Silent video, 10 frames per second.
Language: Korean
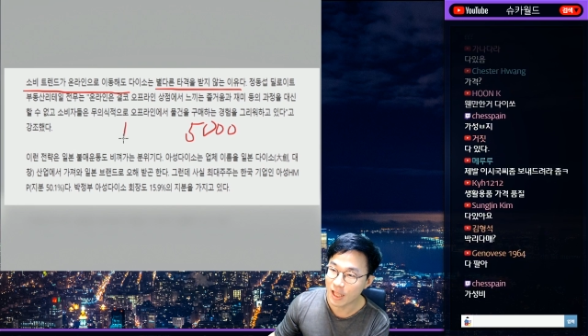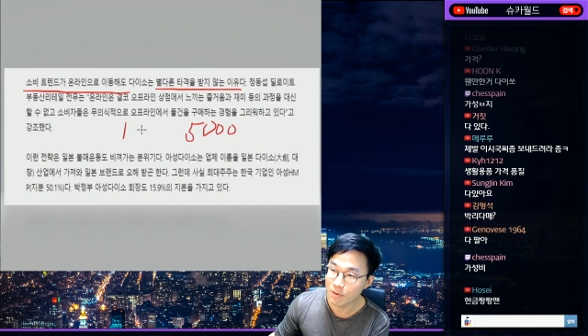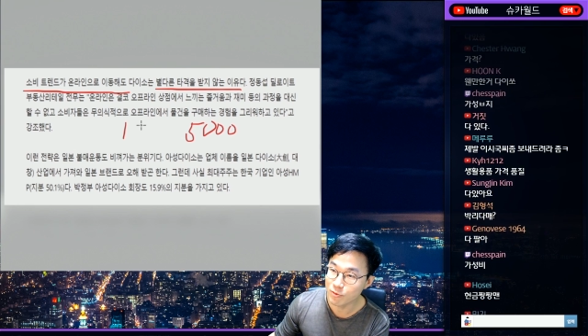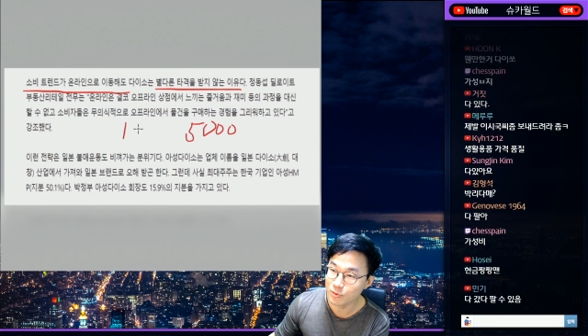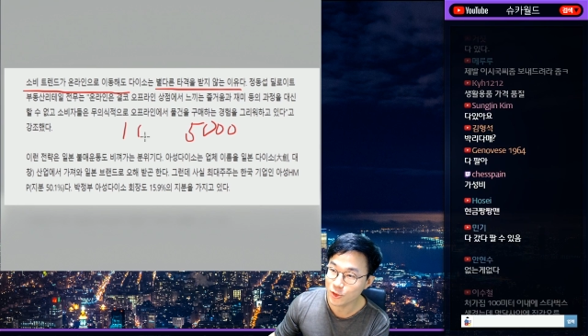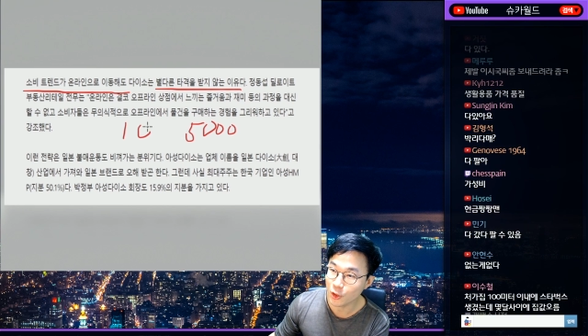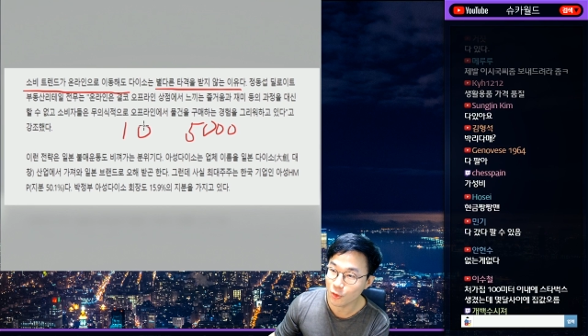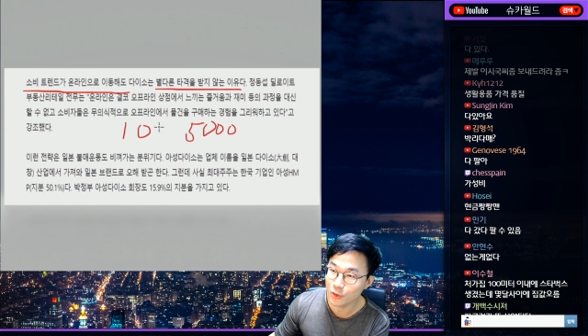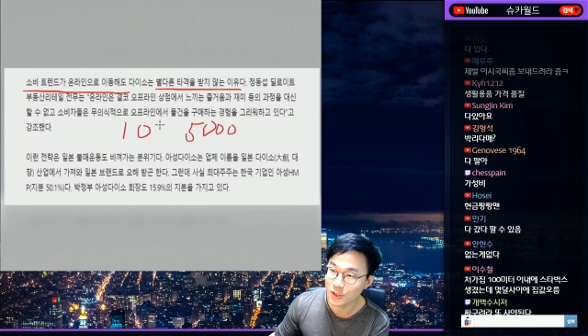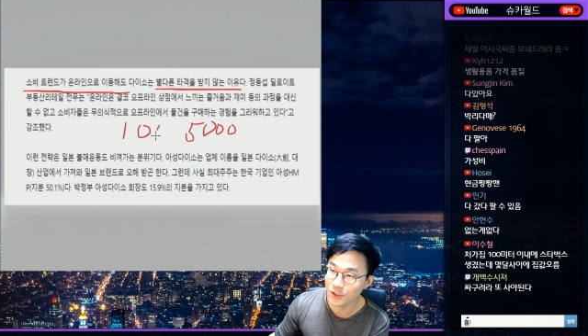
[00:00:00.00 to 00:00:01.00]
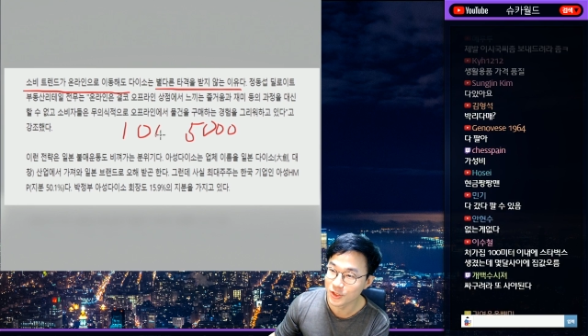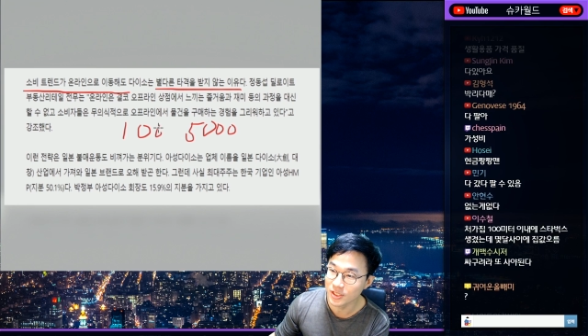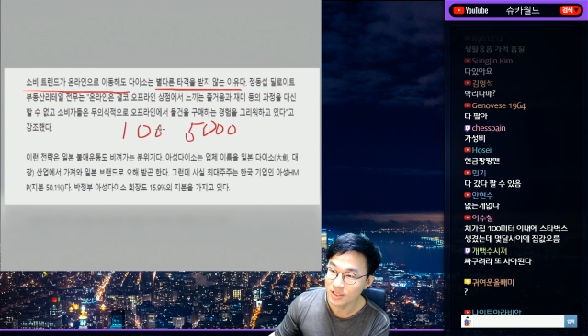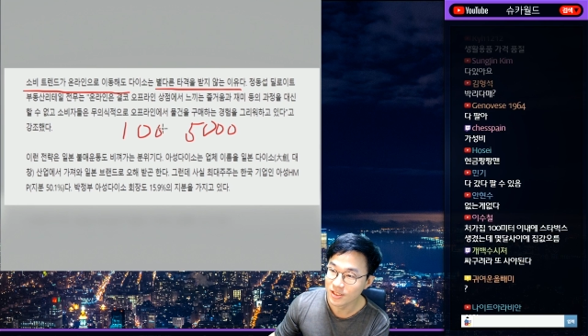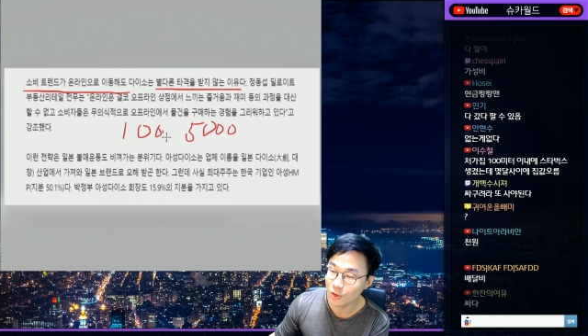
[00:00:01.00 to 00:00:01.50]
대부분 천
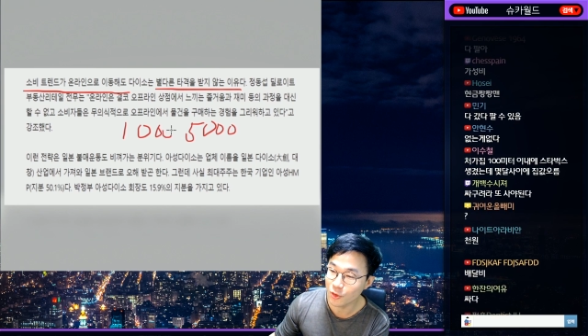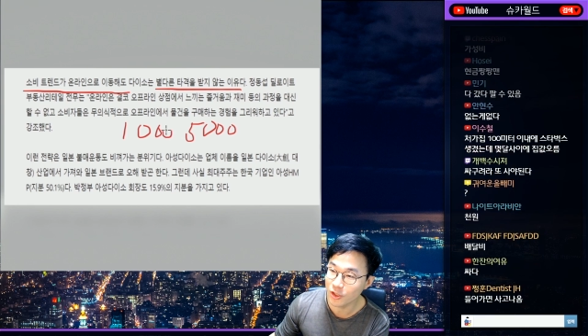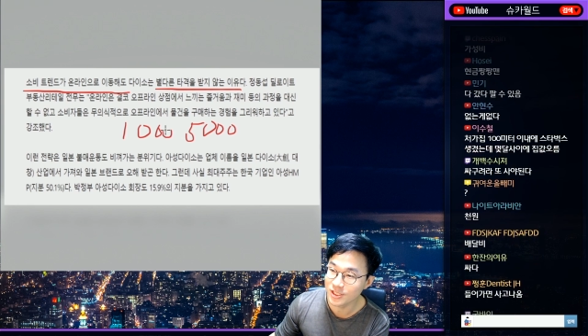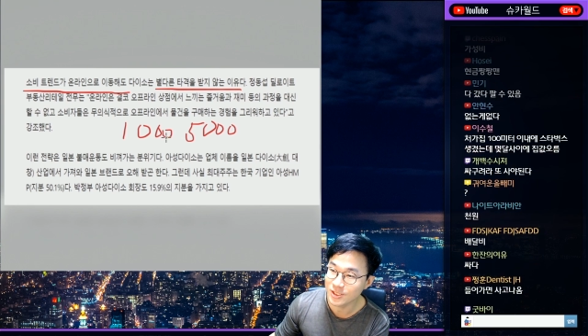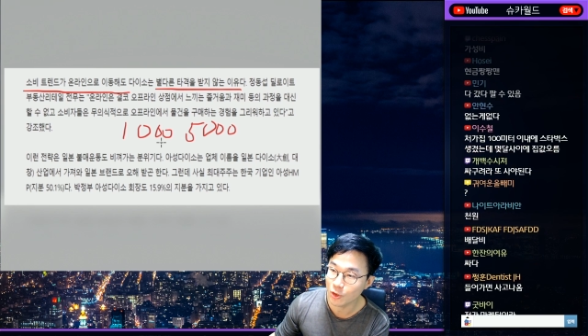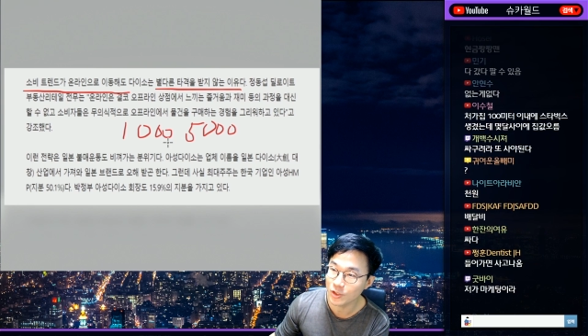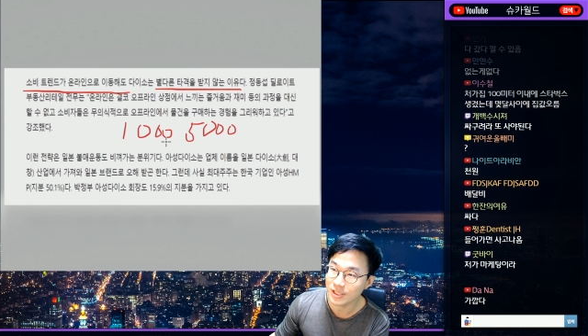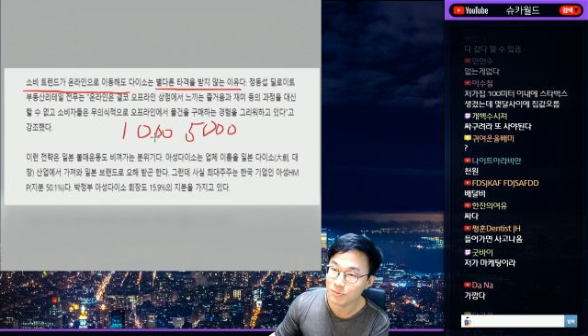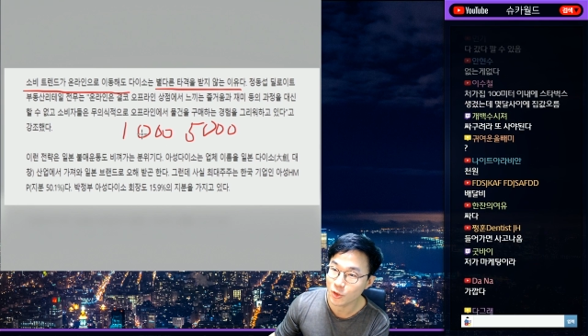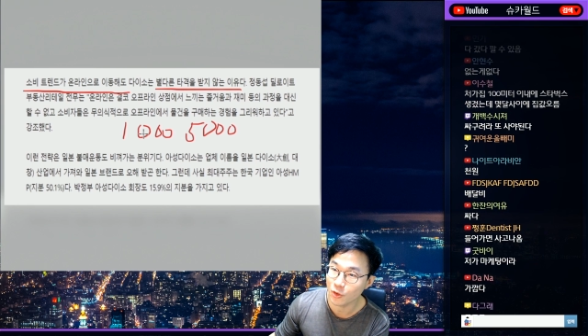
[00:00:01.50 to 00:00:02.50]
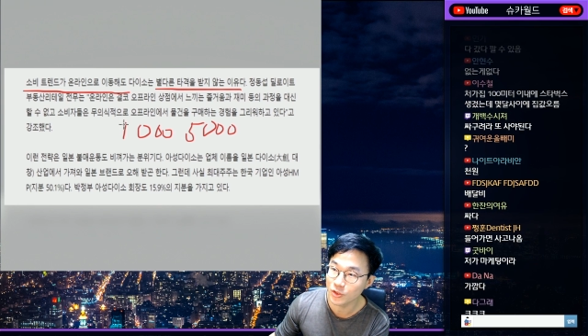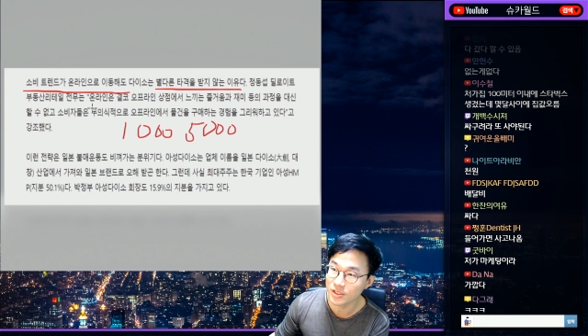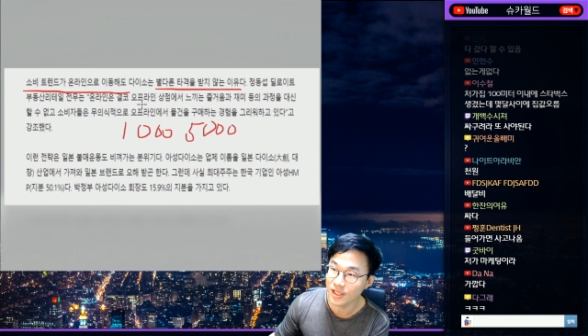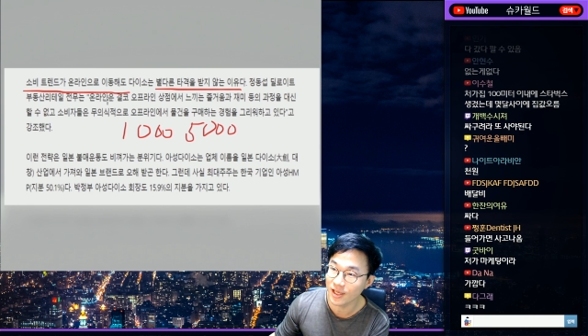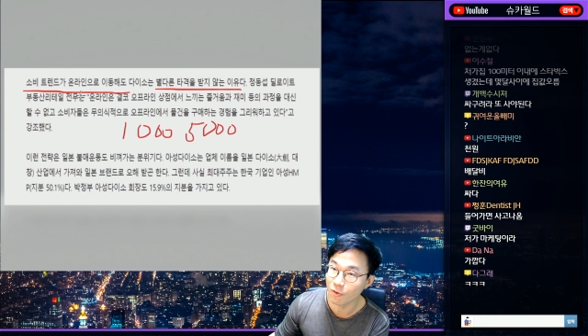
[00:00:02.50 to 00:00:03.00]
원이거든? 천 원, 이천 원, 삼천
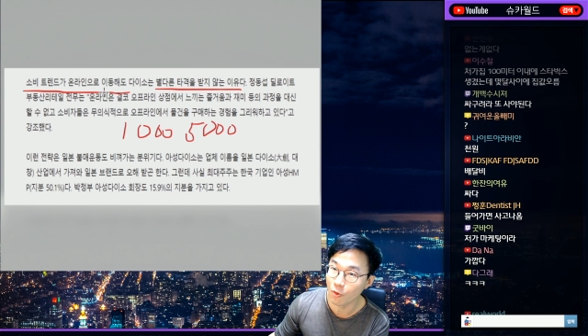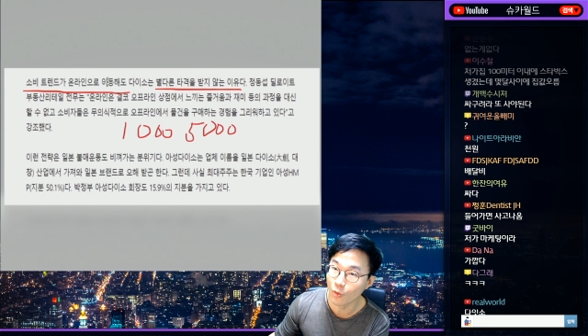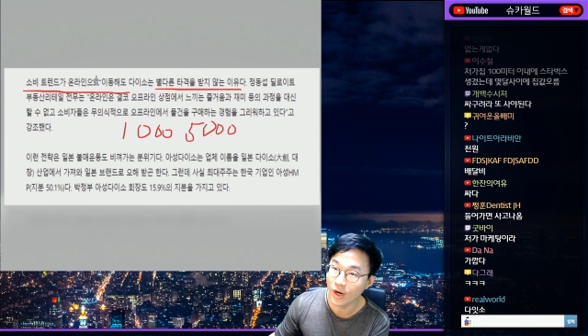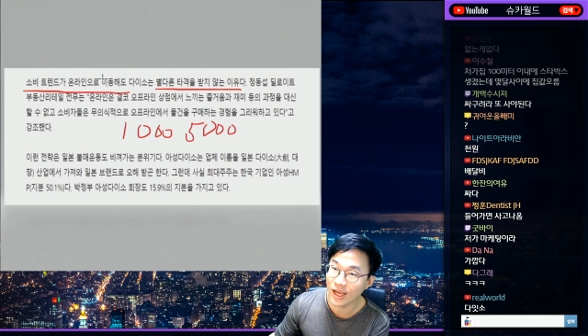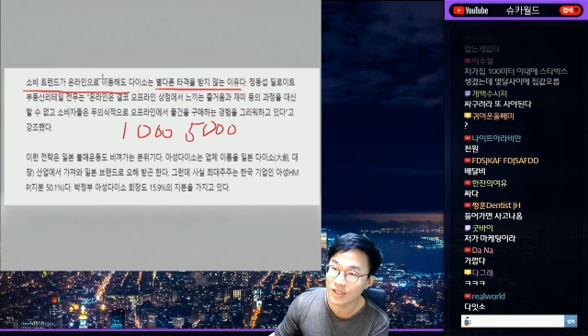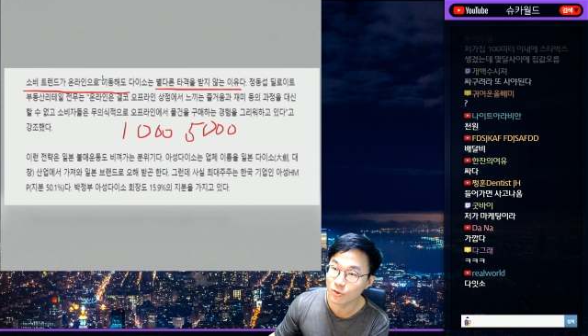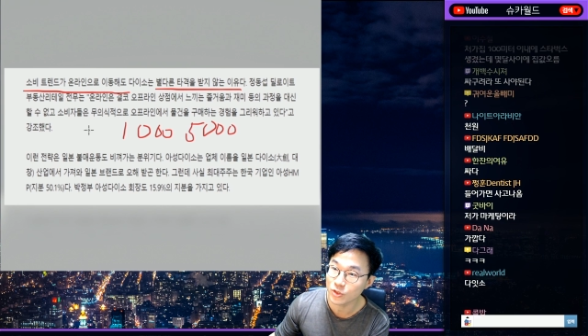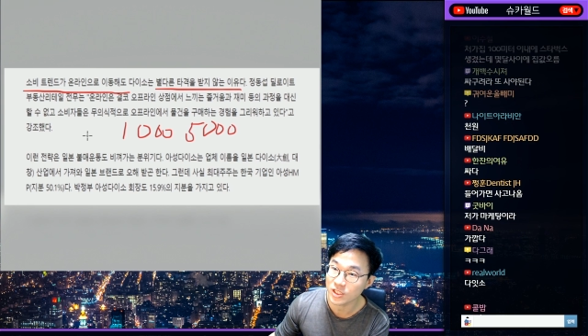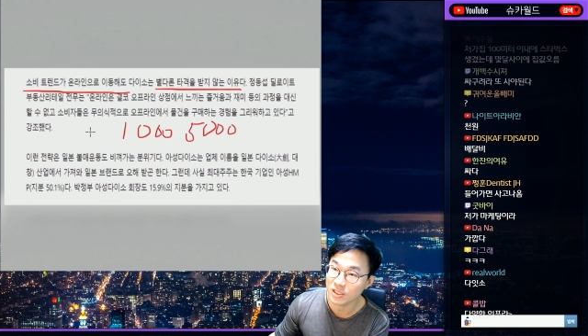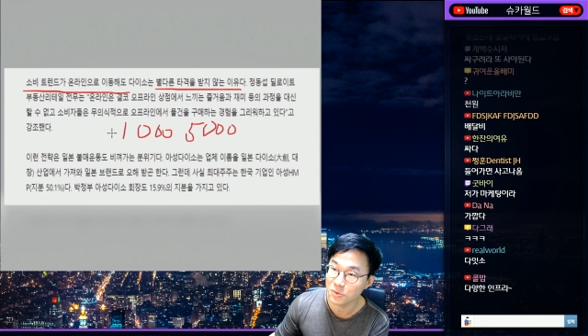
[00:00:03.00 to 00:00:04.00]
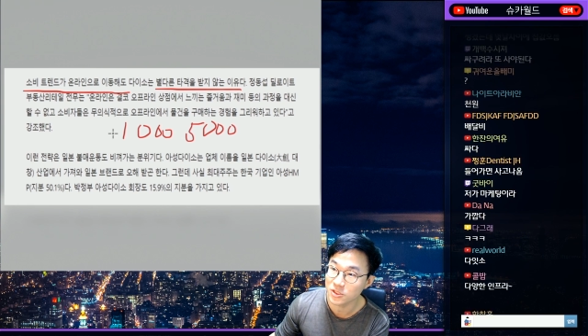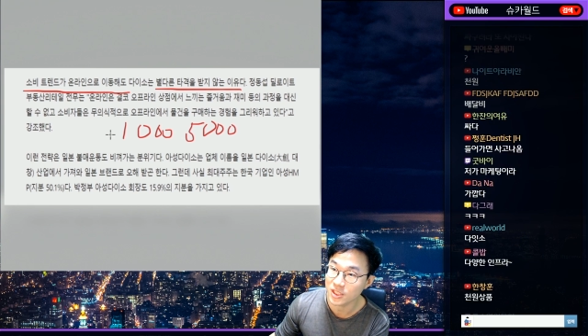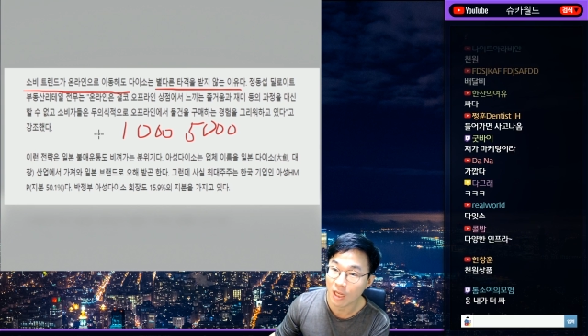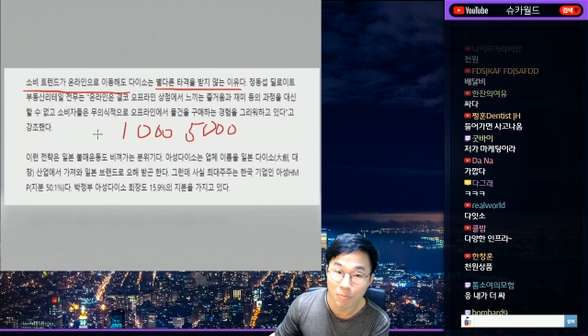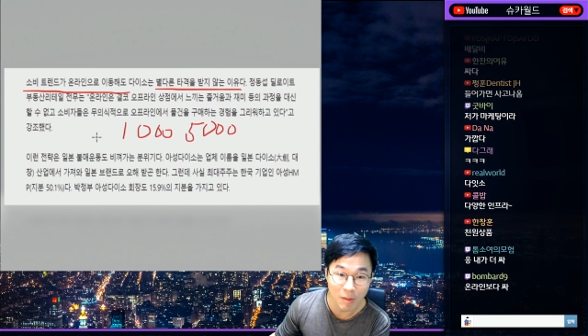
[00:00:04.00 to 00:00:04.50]
원인데 온라인으로 시키면은
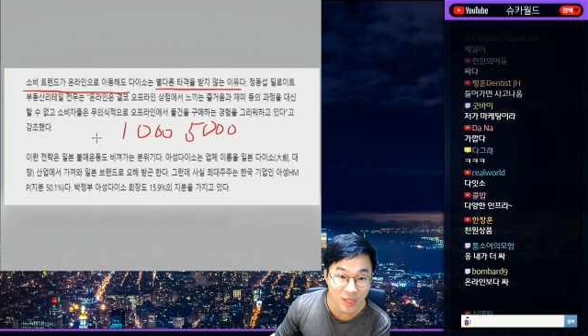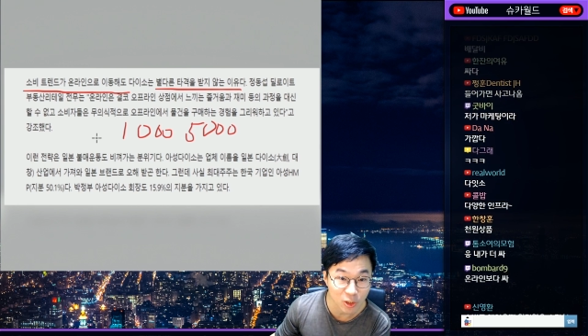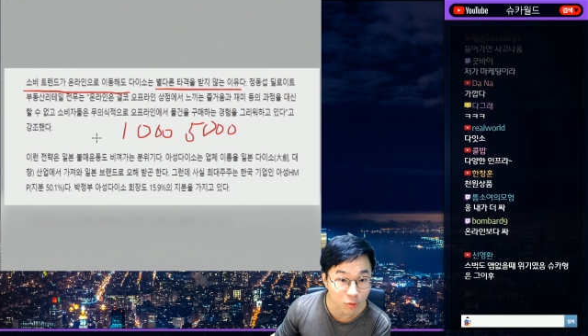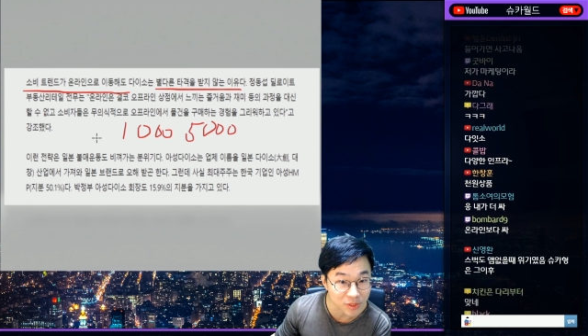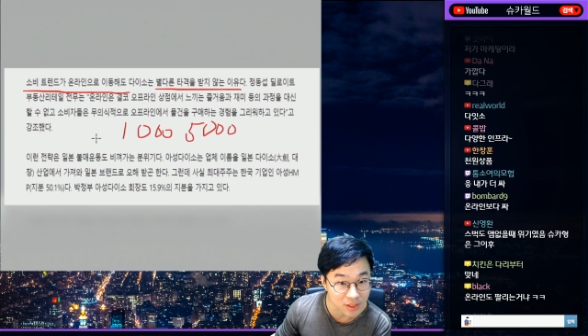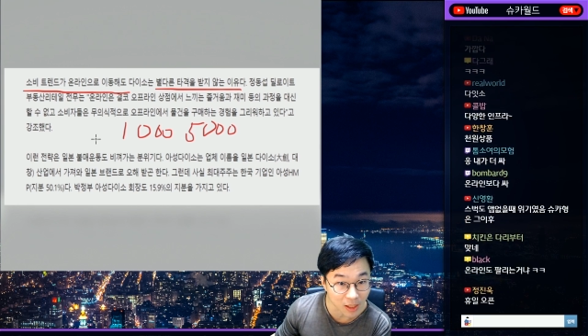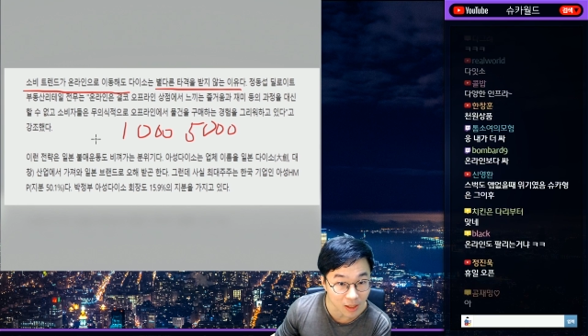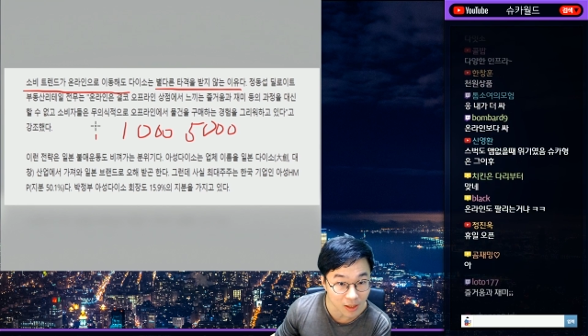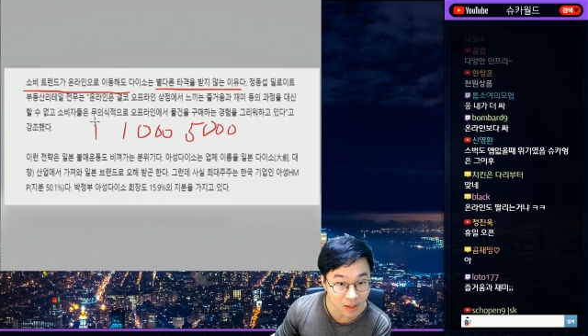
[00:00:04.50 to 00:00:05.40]
택배비가 더 비싸.